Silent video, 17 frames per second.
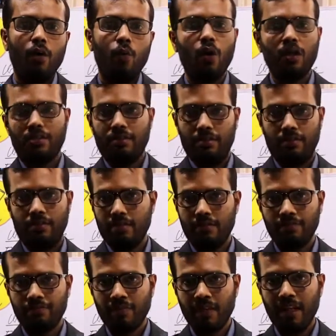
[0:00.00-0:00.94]
ওয়াটার
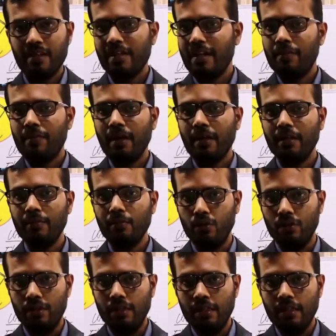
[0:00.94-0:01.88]
এটাকে আমরা কি
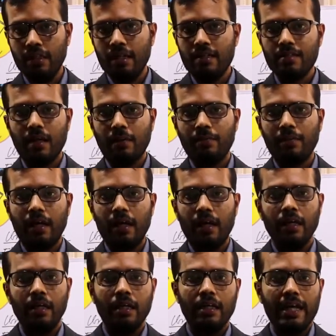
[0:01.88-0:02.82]
বলি যে আমরা
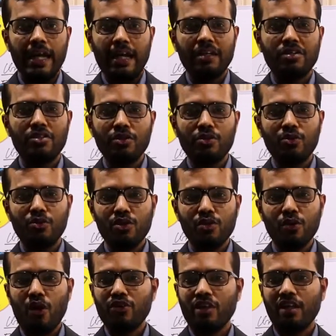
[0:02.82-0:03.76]
একটি
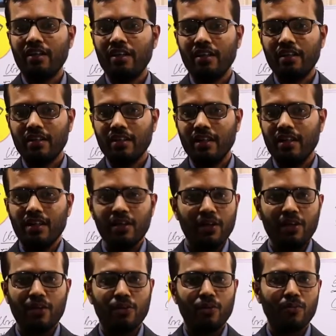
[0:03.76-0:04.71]
দুটি ওয়াটার এর
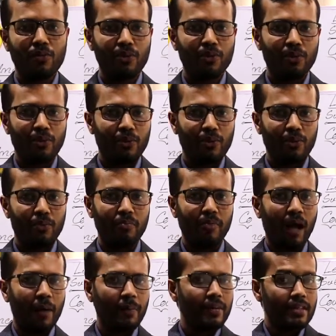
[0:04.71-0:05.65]
এরকম কিন্তু
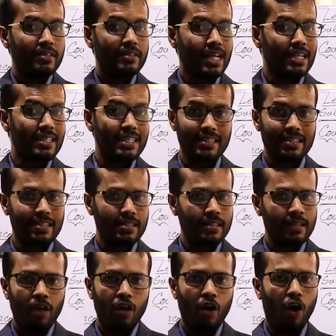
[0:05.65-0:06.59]
কোনোভাবেই সেন্টেন্স
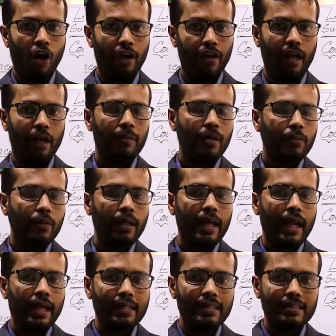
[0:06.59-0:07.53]
হয় না আমরা বলি
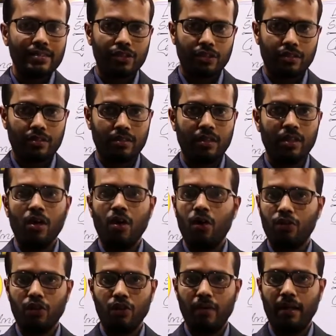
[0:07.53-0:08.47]
এক লিটার
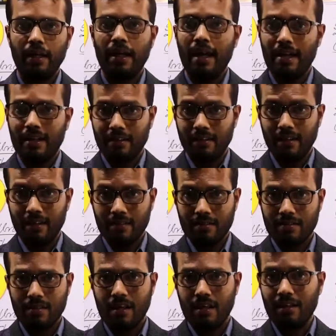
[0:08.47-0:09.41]
অথবা এক
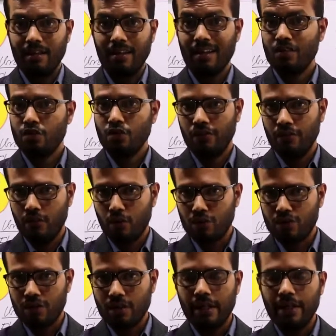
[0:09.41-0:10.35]
গ্লাস আ গ্লাস অফ
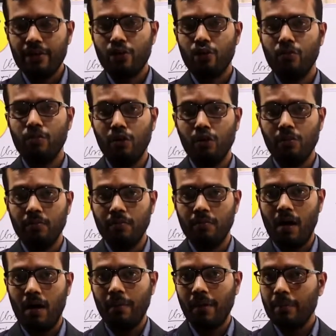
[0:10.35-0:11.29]
ওয়াটার
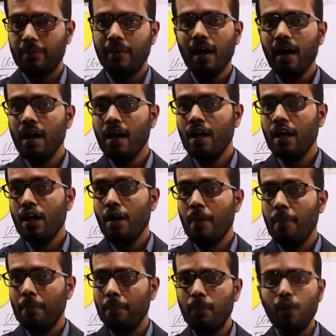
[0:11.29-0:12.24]
এরকমভাবে আমরা
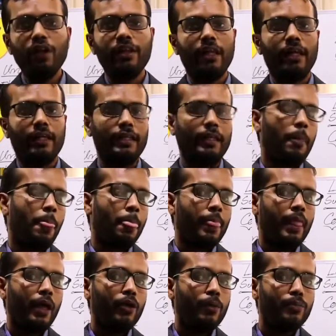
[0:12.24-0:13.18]
বলে থাকি
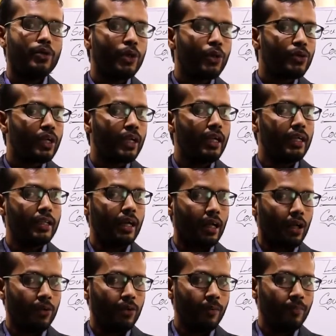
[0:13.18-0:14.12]
তাহলে বিষয়টি কি
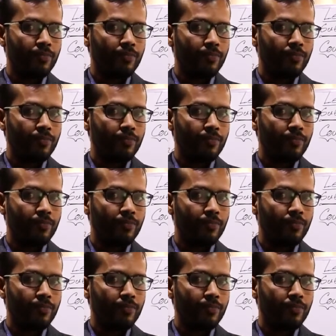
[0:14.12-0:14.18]
দাঁড়ালো